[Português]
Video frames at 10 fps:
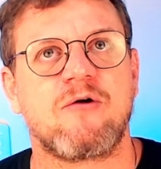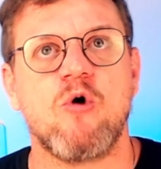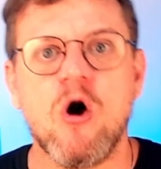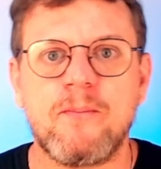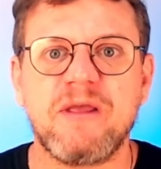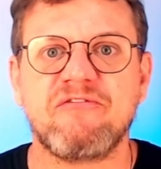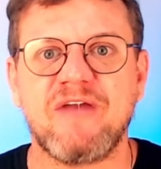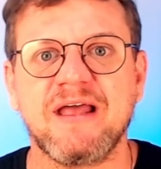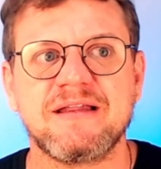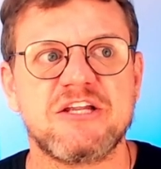compra e
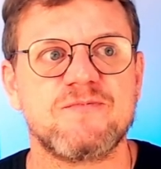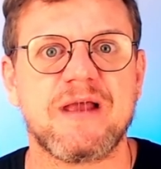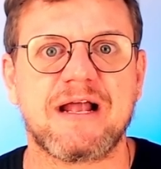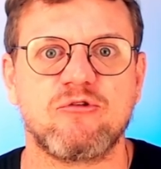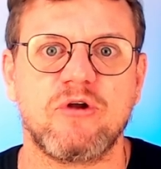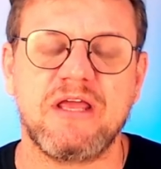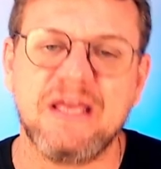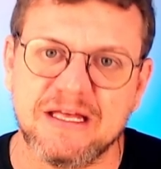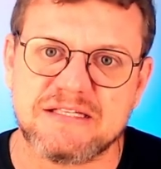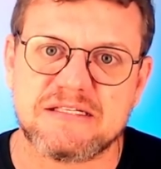venda de
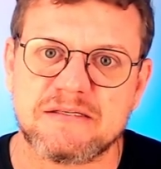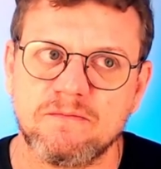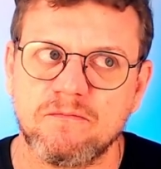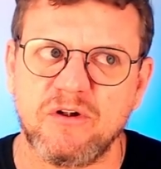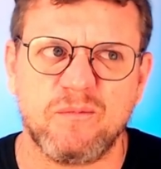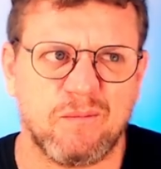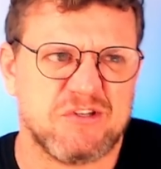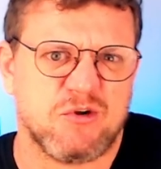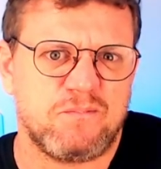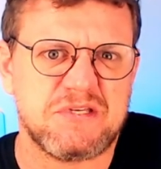mercadorias. Eu falei, mas
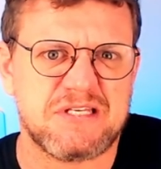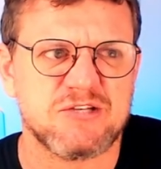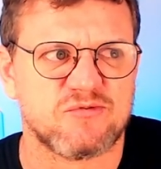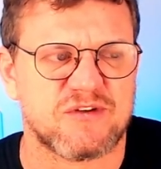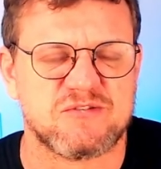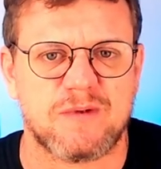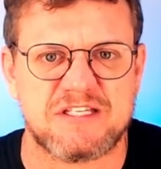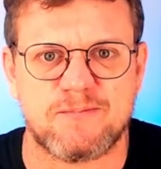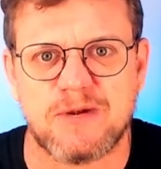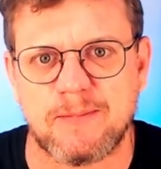eu não preciso fazer uma
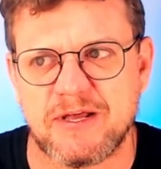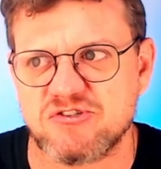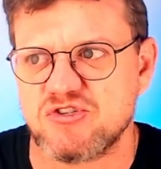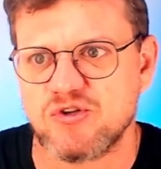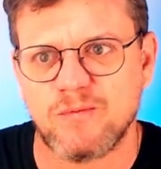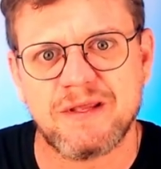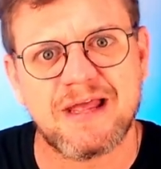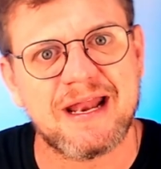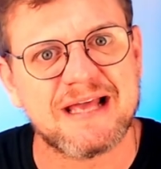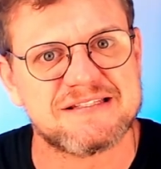disciplina para isso, isso não me
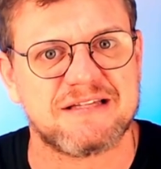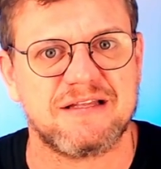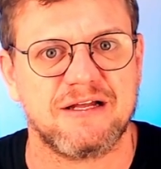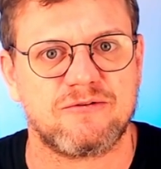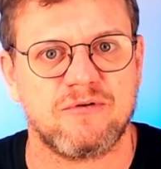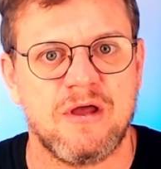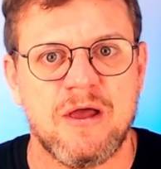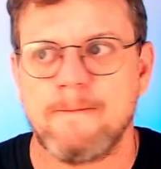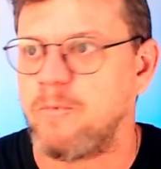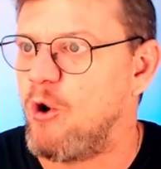interessa tanto.
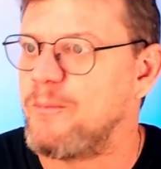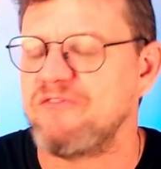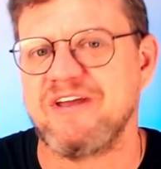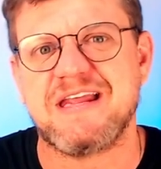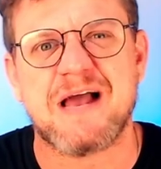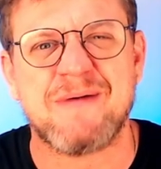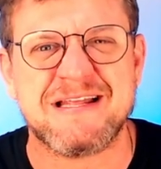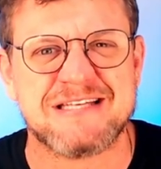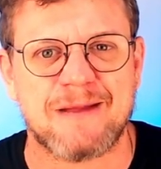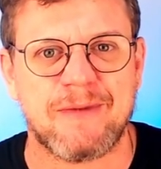Compra e venda e
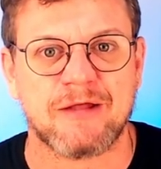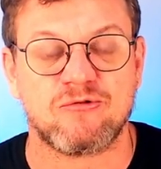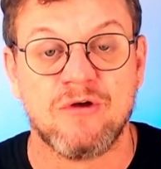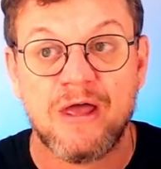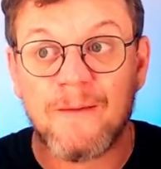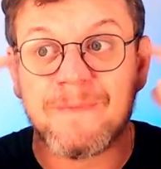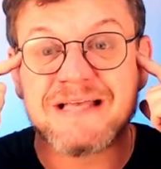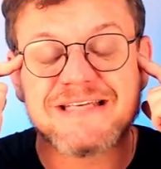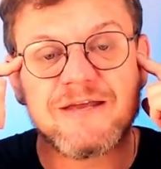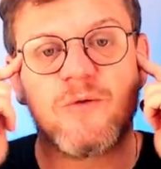armazenamento.
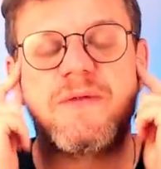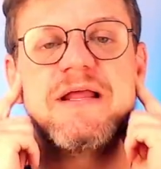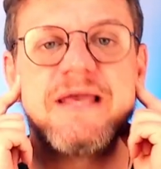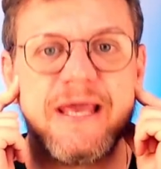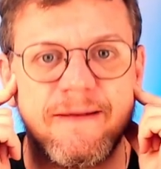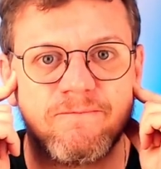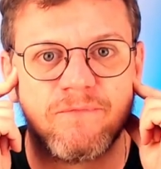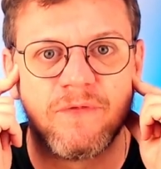Mas aí eu me liguei.